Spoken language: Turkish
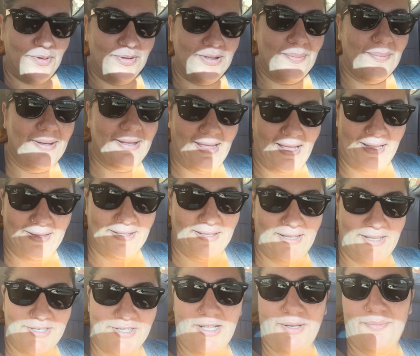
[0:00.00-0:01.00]
oldu ama geldik.
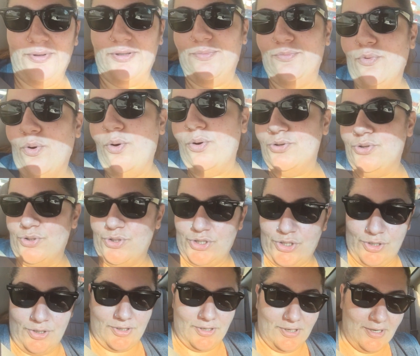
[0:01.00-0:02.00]
Geç kalmadım. Oh çok
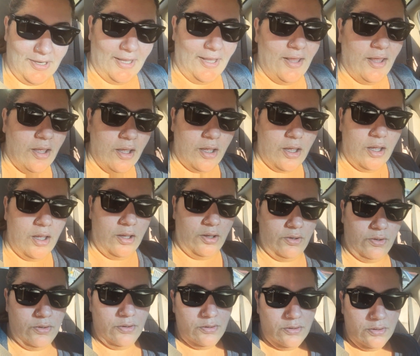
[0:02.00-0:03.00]
şükür. Pa -oh.
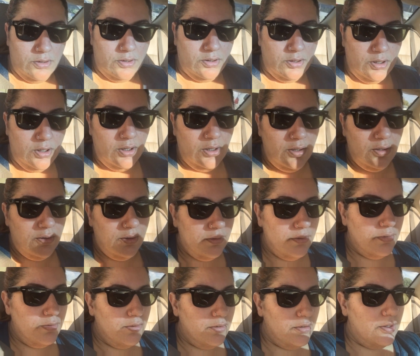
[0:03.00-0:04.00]

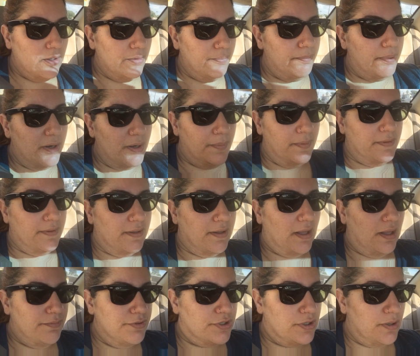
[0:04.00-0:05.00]
Aa, paramedik
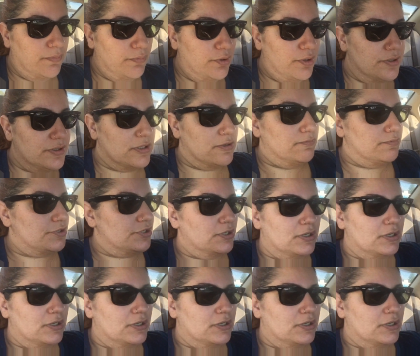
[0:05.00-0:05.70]
gelmiş. Ambulans gibi bir